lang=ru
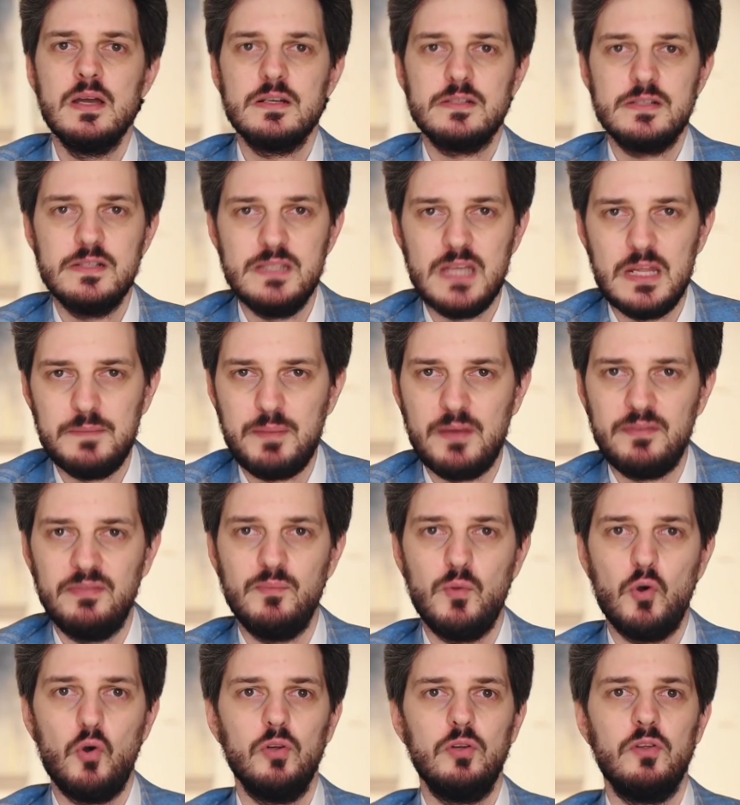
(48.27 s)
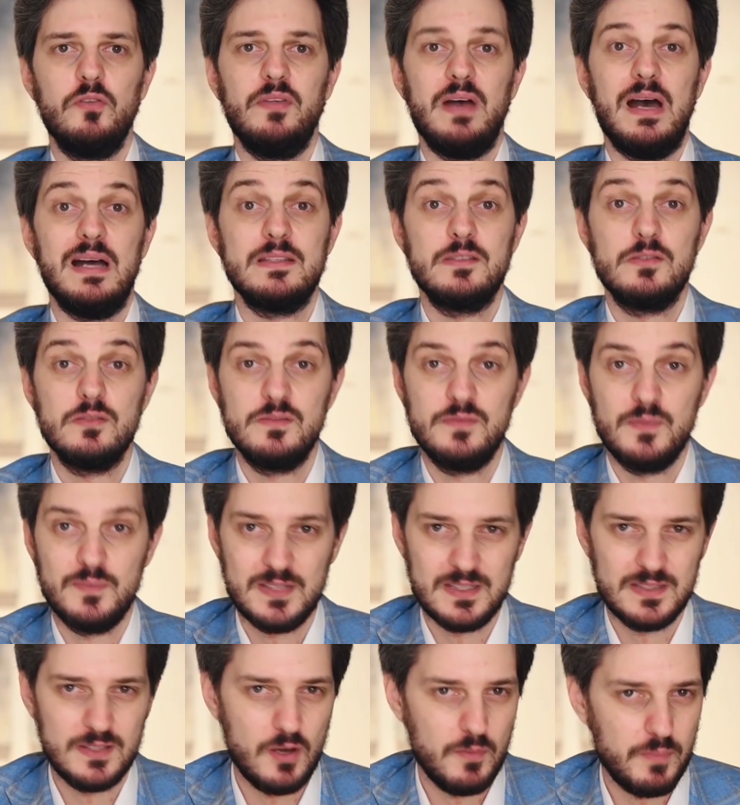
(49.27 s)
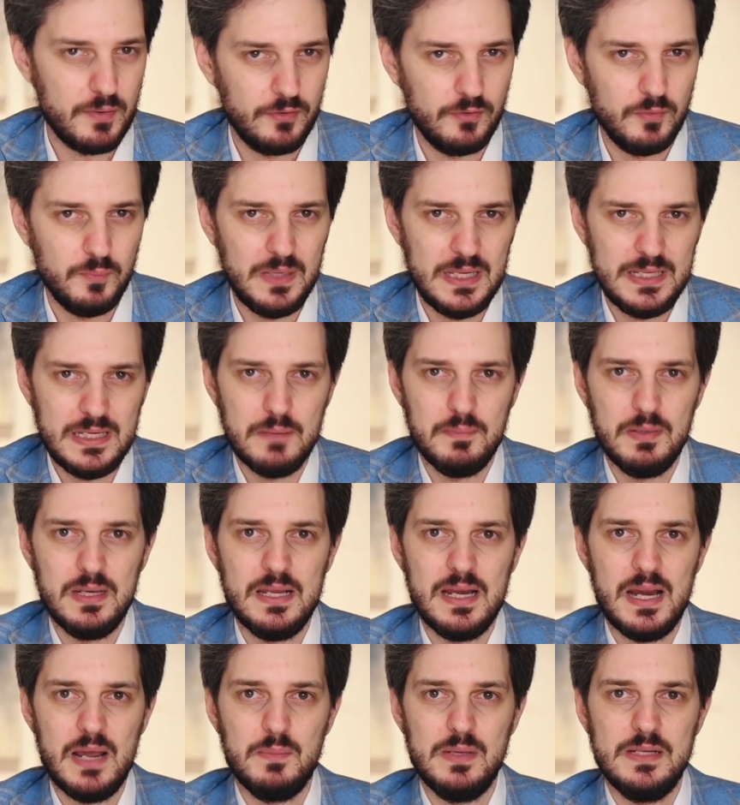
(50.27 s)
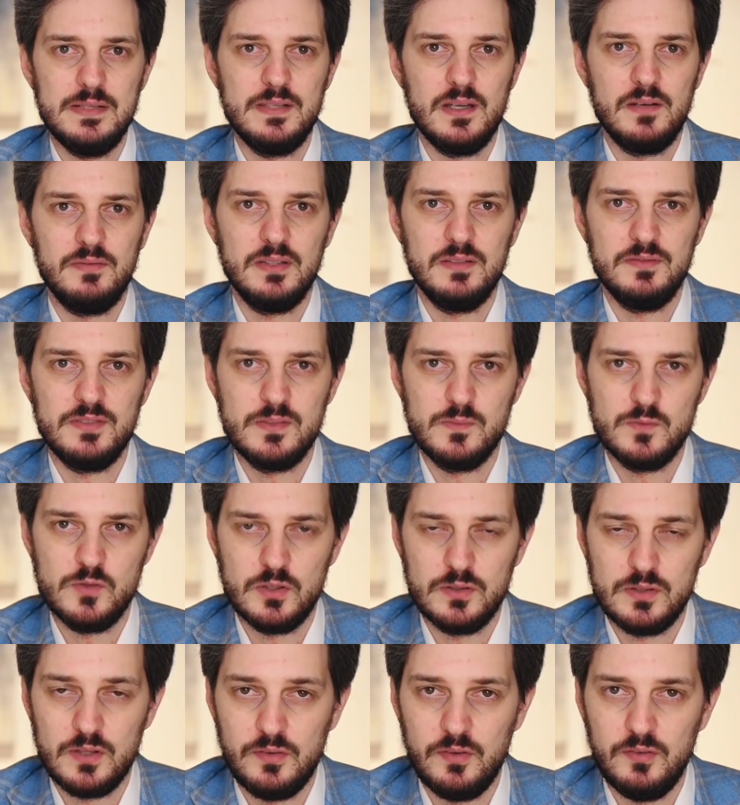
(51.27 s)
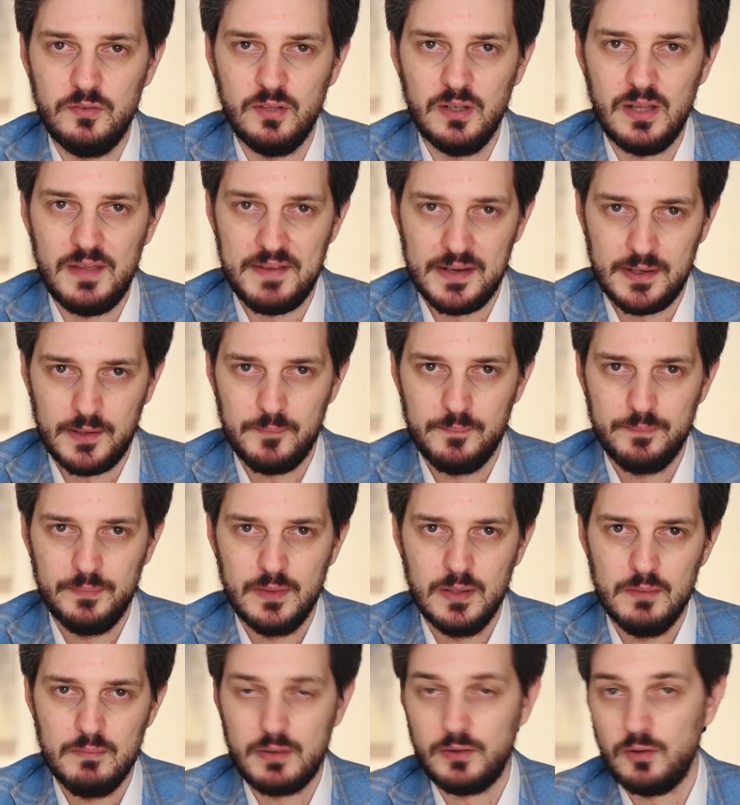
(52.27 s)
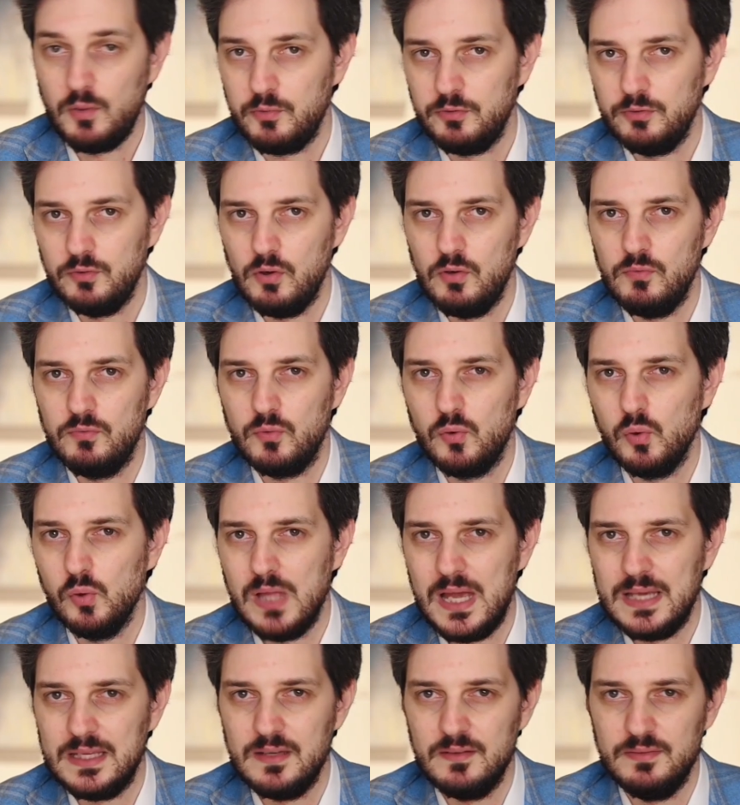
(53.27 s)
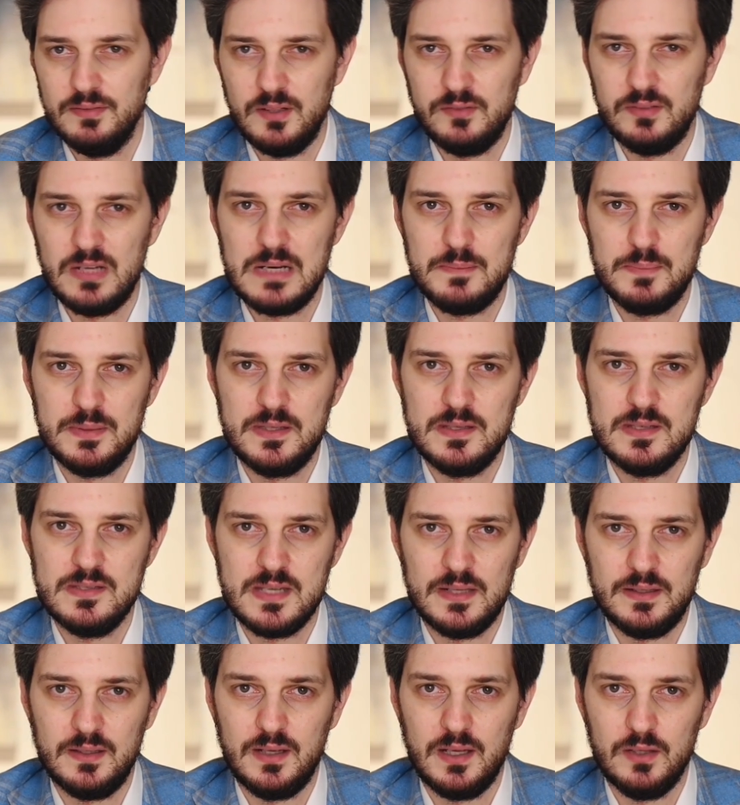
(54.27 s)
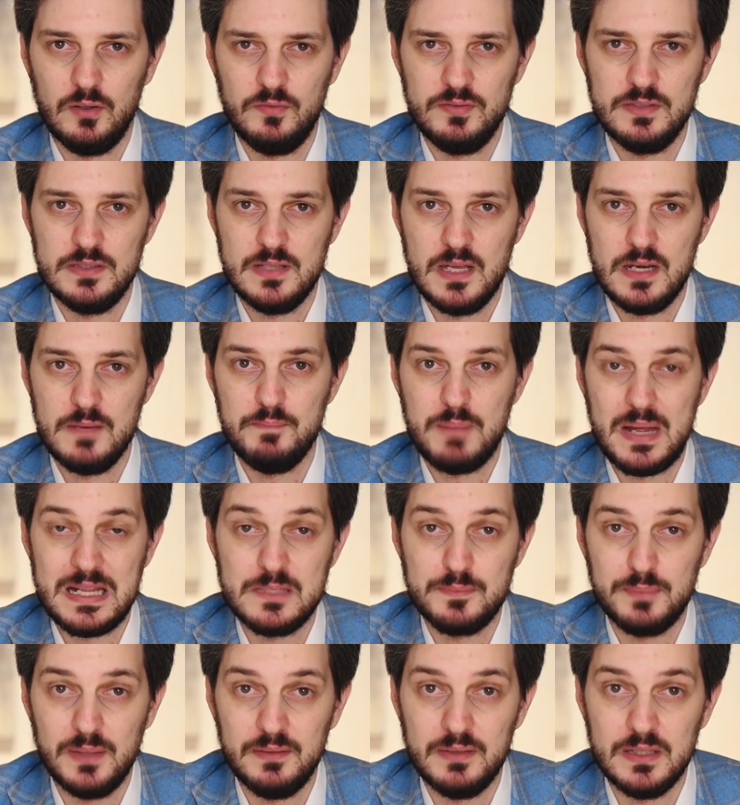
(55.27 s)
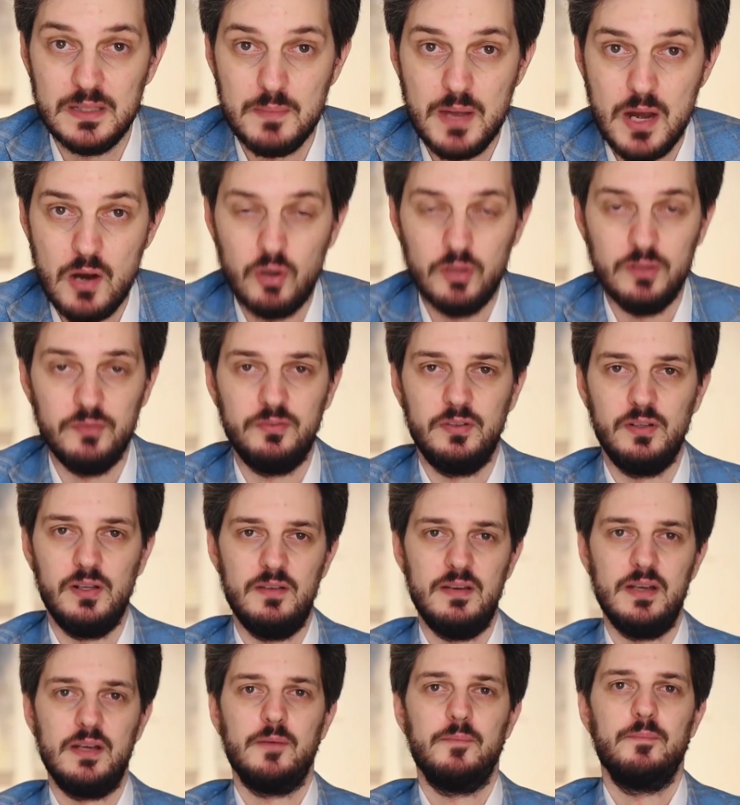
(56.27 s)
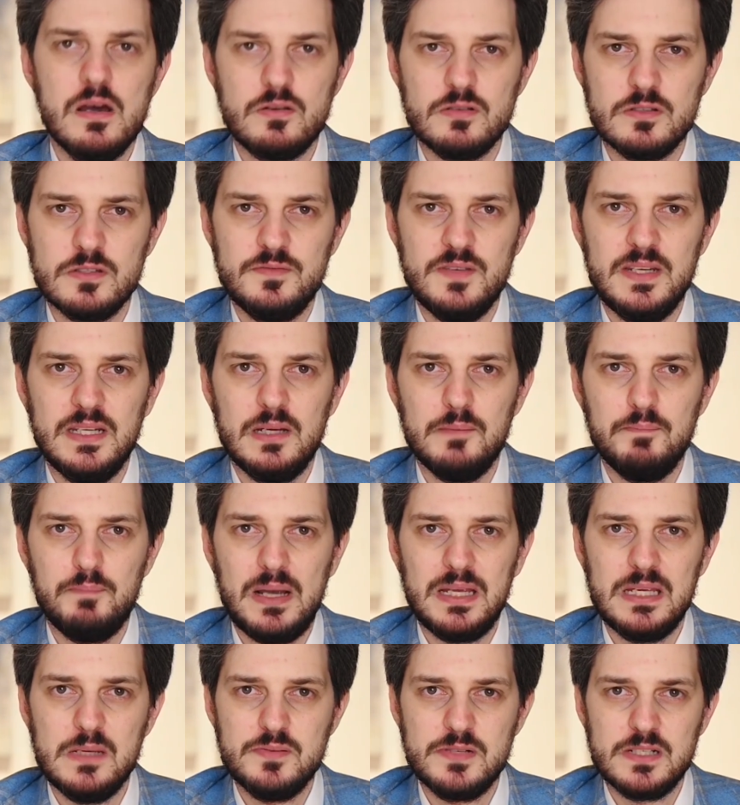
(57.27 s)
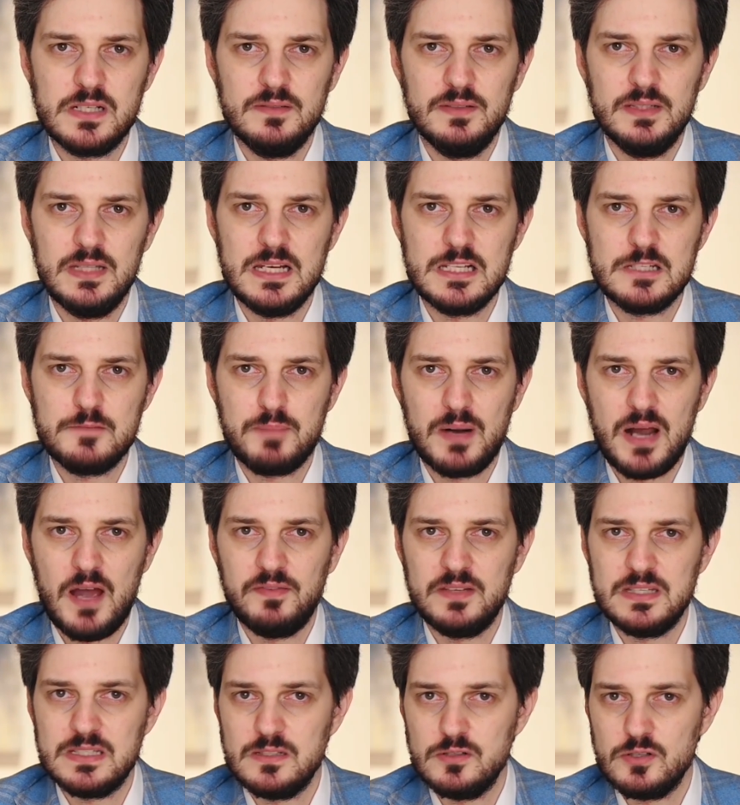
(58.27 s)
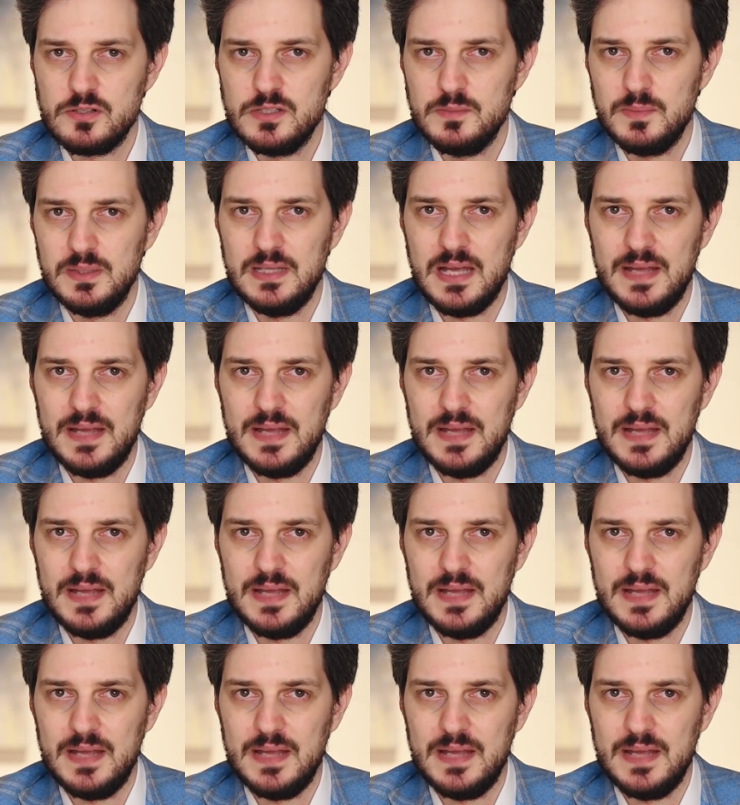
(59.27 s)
К 1961 году за отсутствием состава преступления были реабилитированы 800 тысяч человек при том, что в ГУЛАГе в начале 50-х годов сидели 5,5 миллионов человек. Родственникам погибших выдали справки с сложными